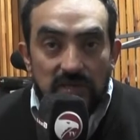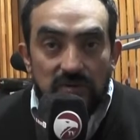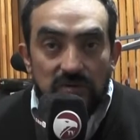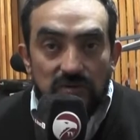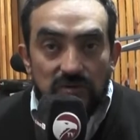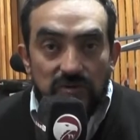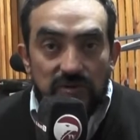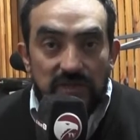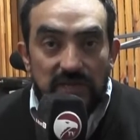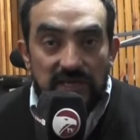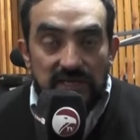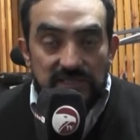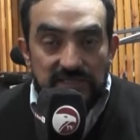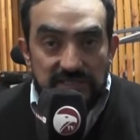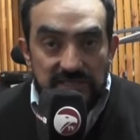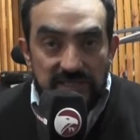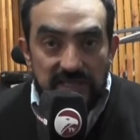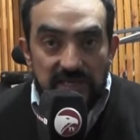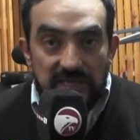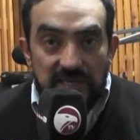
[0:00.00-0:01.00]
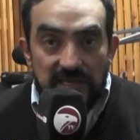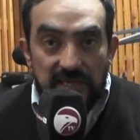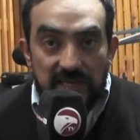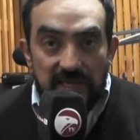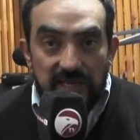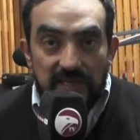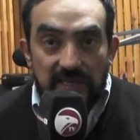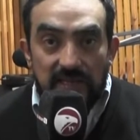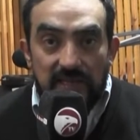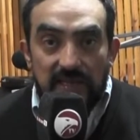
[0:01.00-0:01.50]
donde allí
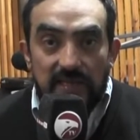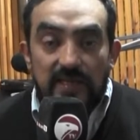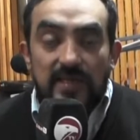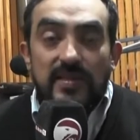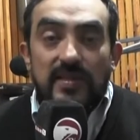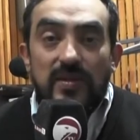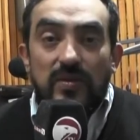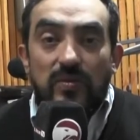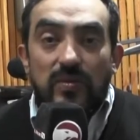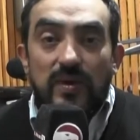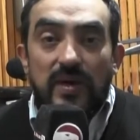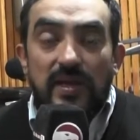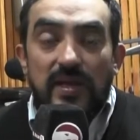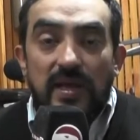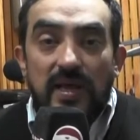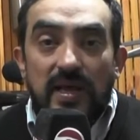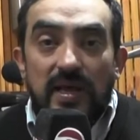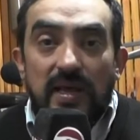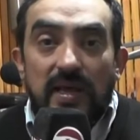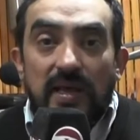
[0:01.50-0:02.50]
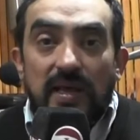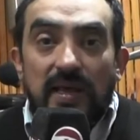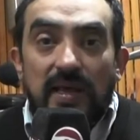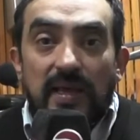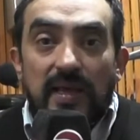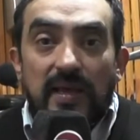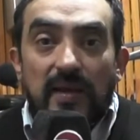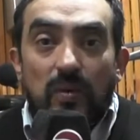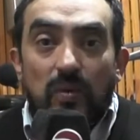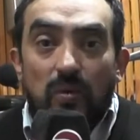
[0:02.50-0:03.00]
en, este lugar
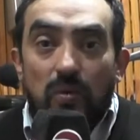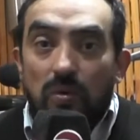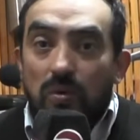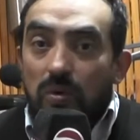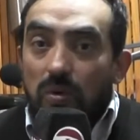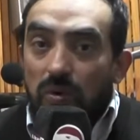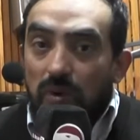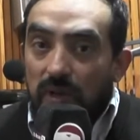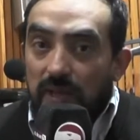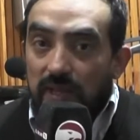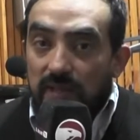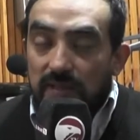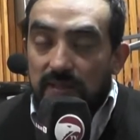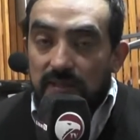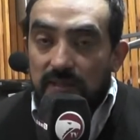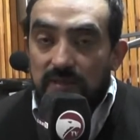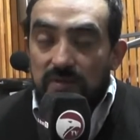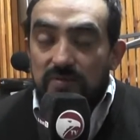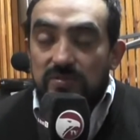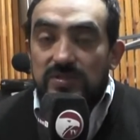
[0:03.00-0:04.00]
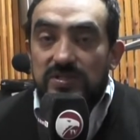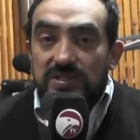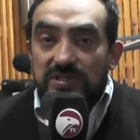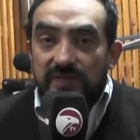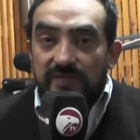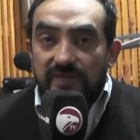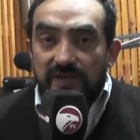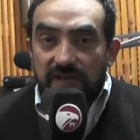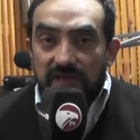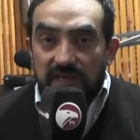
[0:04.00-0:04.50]
eh, hubo, el tío se
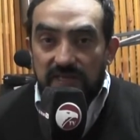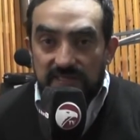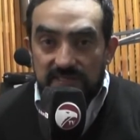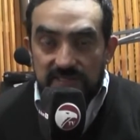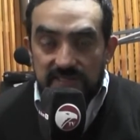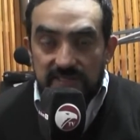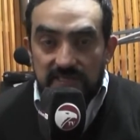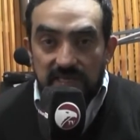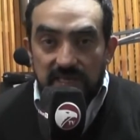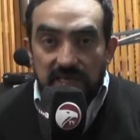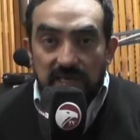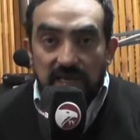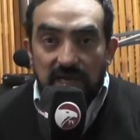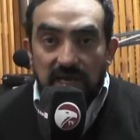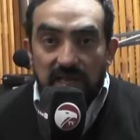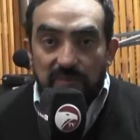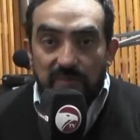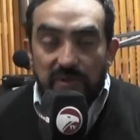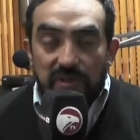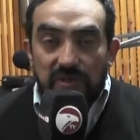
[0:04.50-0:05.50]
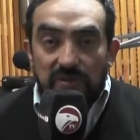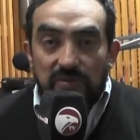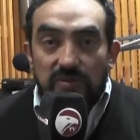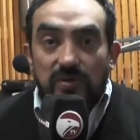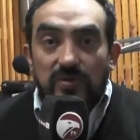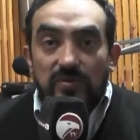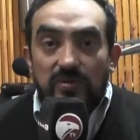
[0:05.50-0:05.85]
refería así al pedido de